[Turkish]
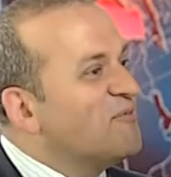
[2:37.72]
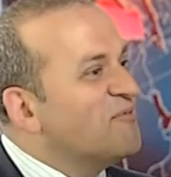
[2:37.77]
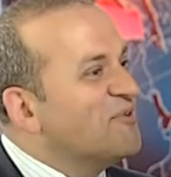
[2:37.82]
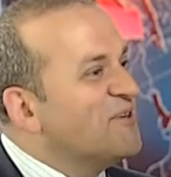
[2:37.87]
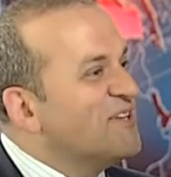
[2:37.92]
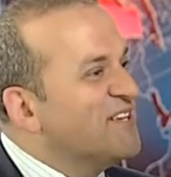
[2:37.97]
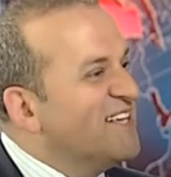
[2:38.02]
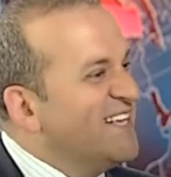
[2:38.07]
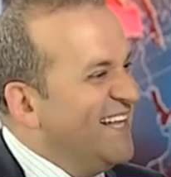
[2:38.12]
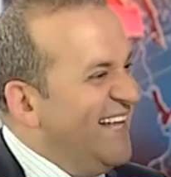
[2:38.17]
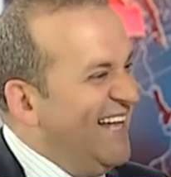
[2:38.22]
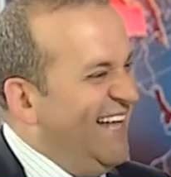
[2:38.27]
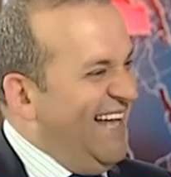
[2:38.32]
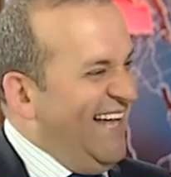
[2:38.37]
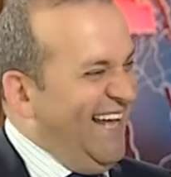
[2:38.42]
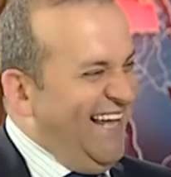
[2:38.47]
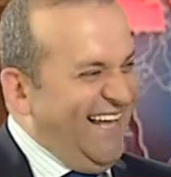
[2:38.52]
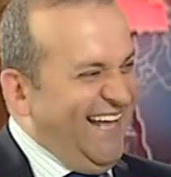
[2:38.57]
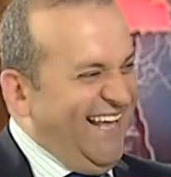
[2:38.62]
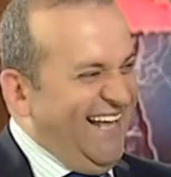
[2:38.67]
Hiçbir şey
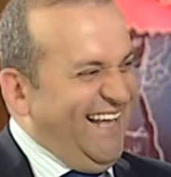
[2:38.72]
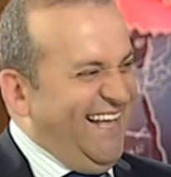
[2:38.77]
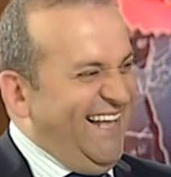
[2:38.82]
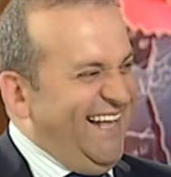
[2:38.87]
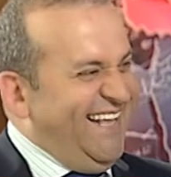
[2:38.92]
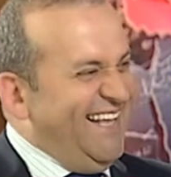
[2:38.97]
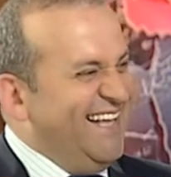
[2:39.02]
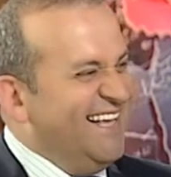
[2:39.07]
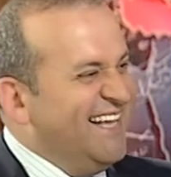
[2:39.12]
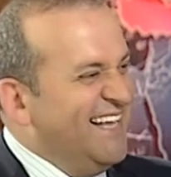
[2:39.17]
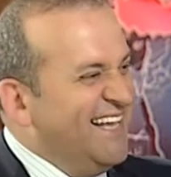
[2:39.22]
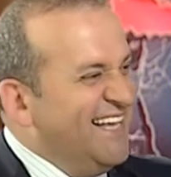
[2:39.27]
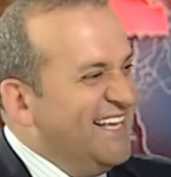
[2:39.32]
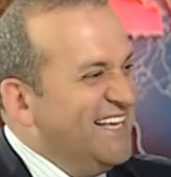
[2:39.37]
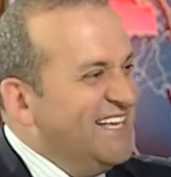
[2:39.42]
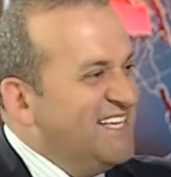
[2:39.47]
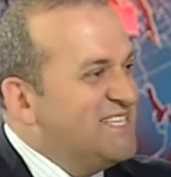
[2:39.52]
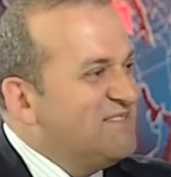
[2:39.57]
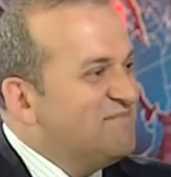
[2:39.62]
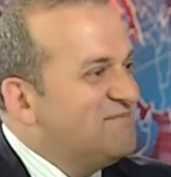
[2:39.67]
olmuyor.
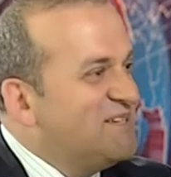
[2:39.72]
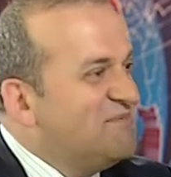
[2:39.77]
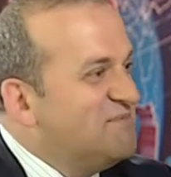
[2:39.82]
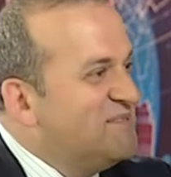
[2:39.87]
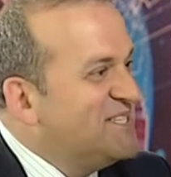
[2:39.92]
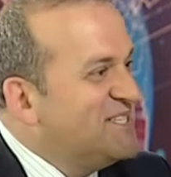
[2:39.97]
Şimdi hiçbir tabii